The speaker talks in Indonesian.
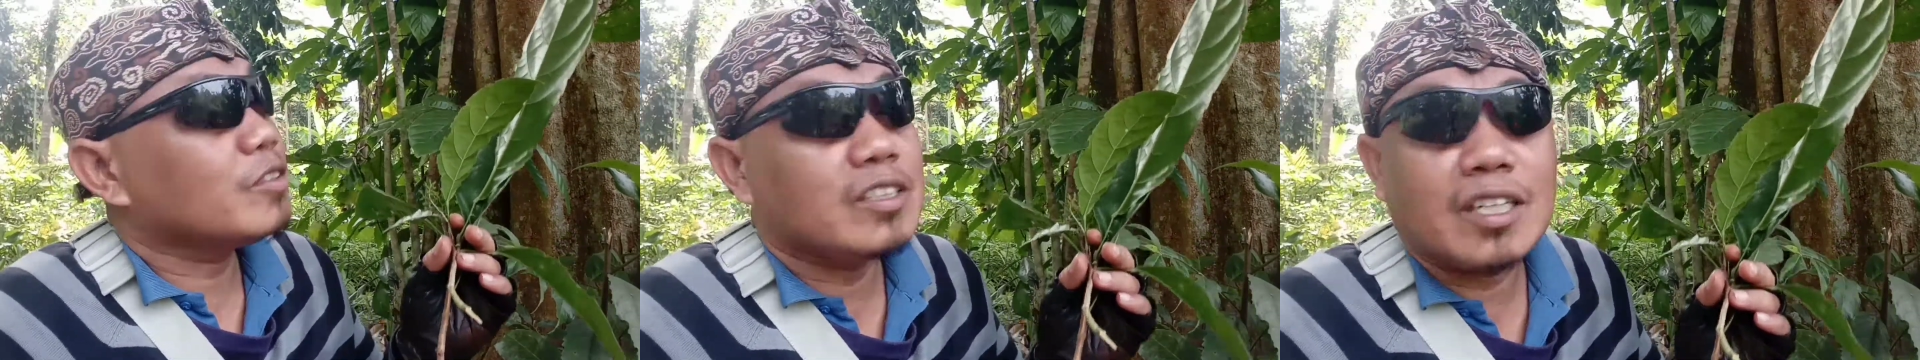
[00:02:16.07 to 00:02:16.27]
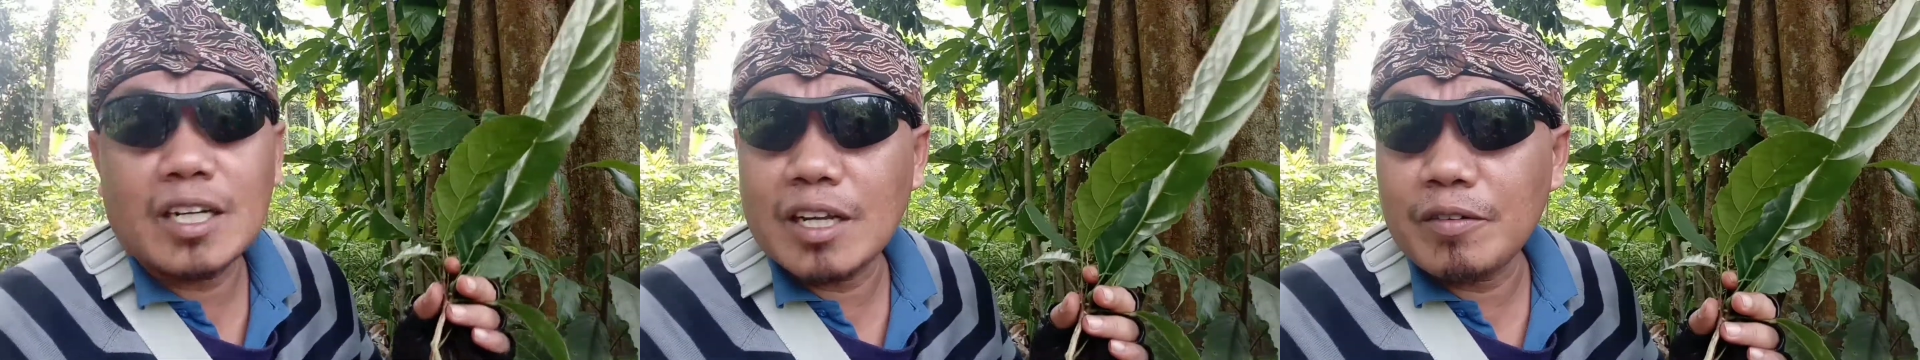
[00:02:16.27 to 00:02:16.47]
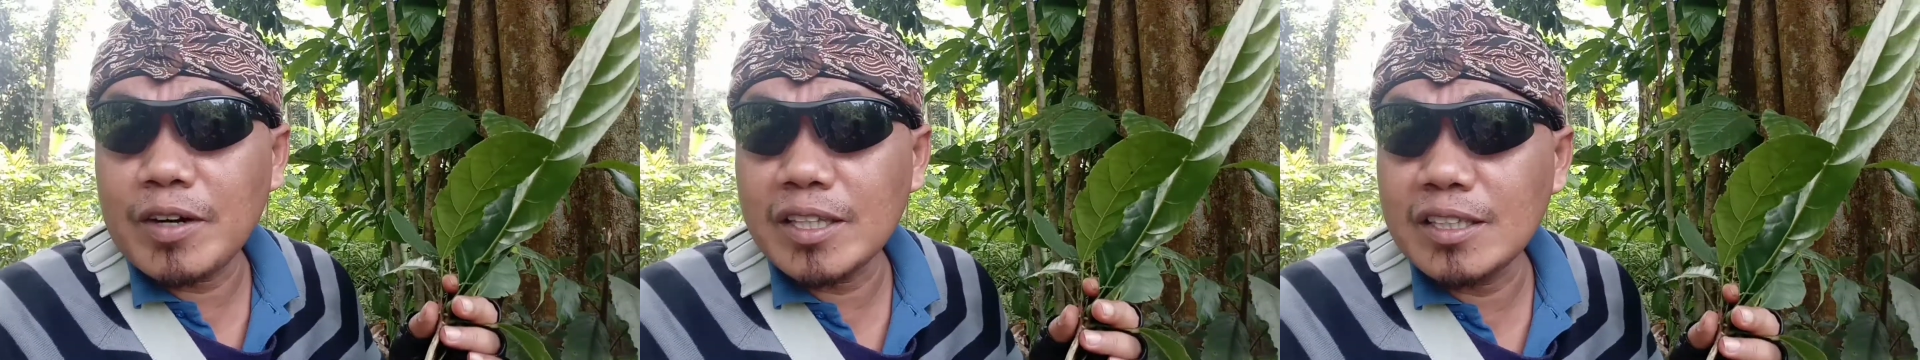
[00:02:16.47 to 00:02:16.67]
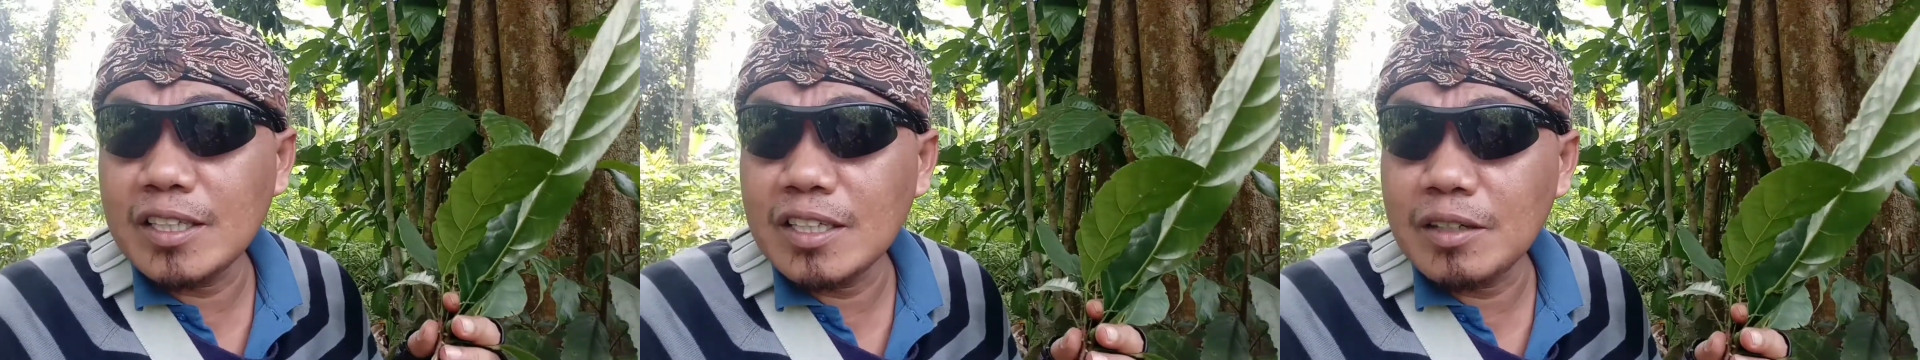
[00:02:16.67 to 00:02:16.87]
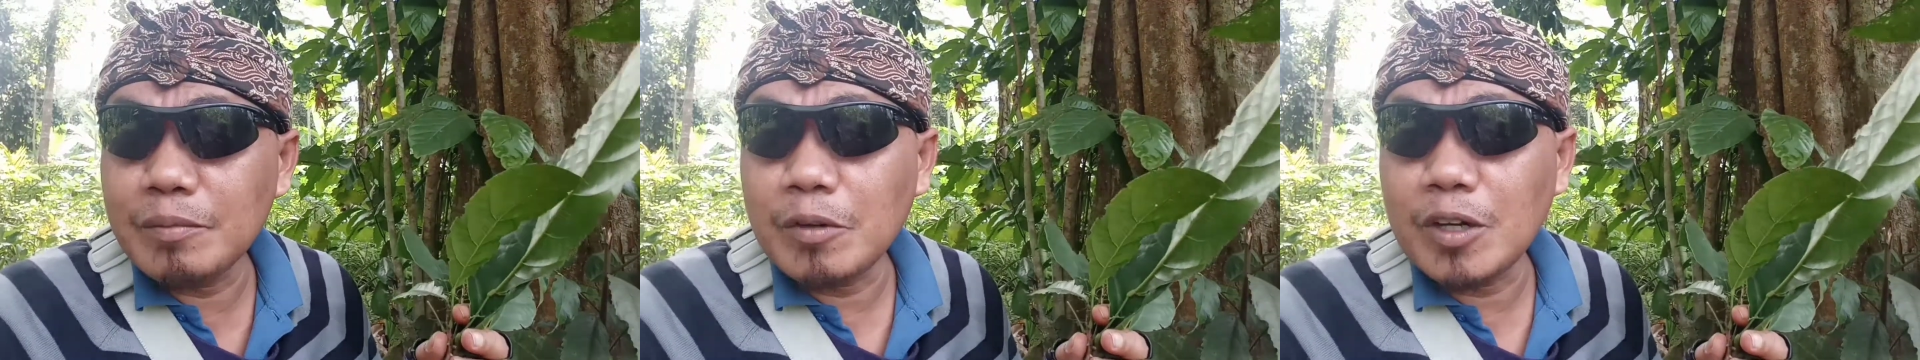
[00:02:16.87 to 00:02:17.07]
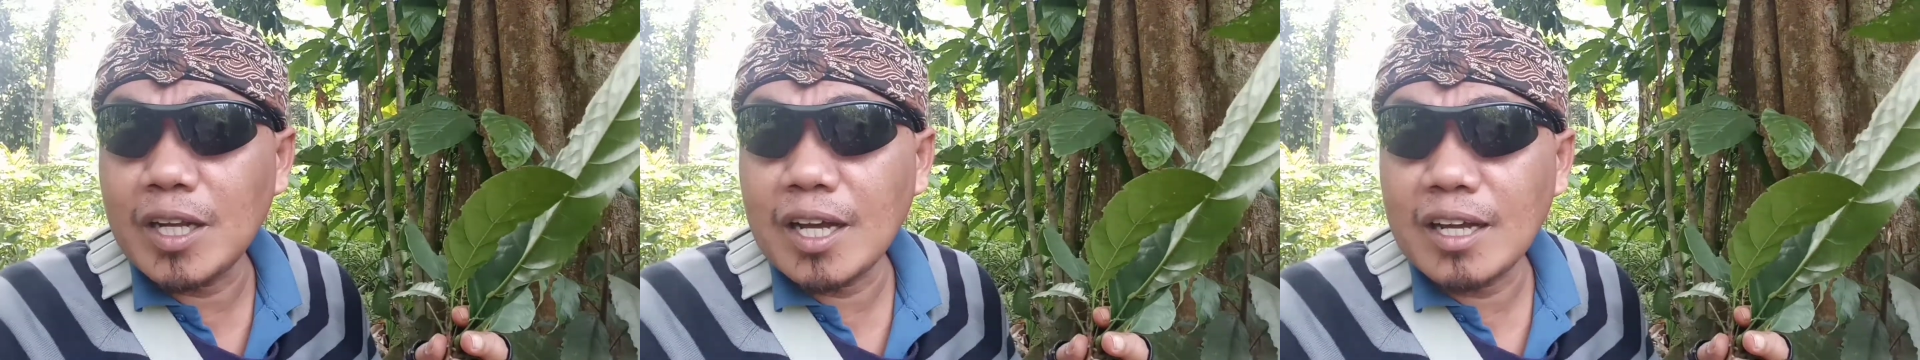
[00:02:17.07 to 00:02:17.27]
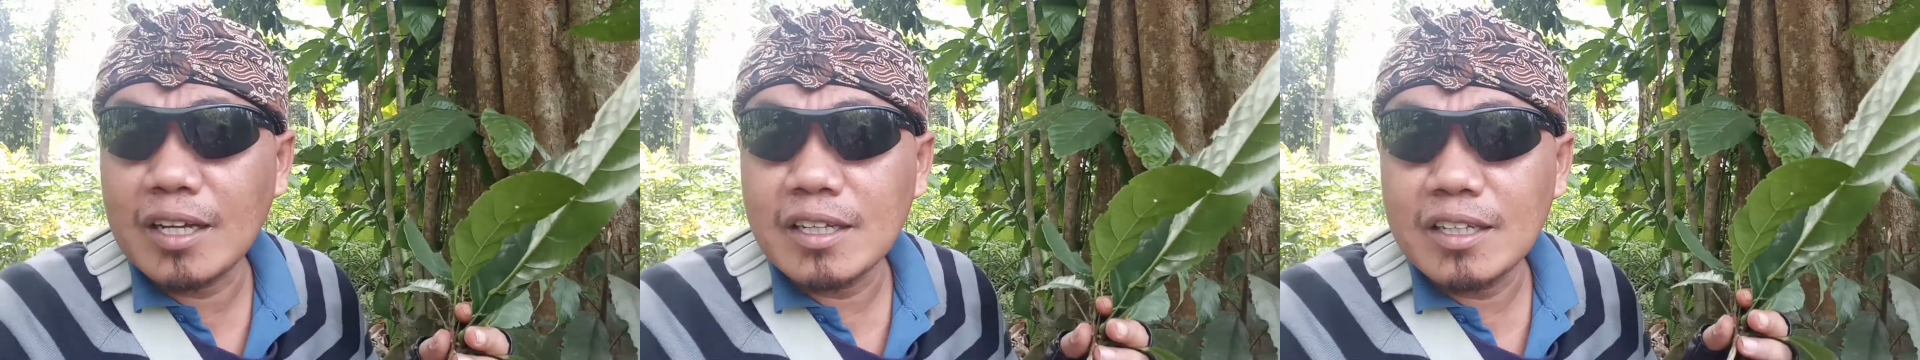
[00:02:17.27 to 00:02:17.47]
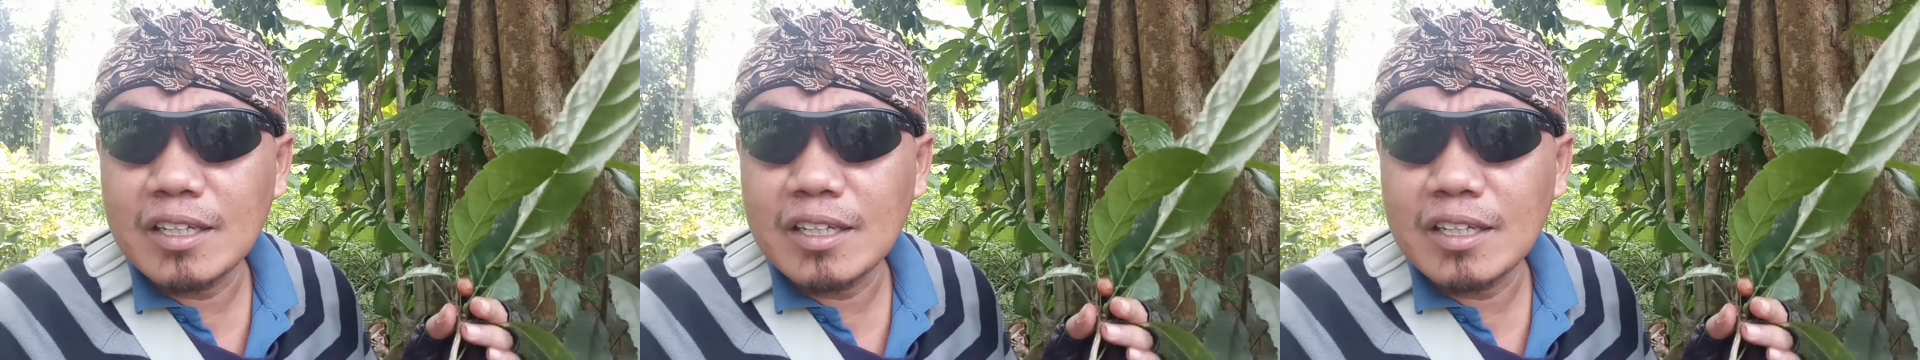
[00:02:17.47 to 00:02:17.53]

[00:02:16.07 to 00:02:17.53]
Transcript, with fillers: Uje lewat nih ngebolang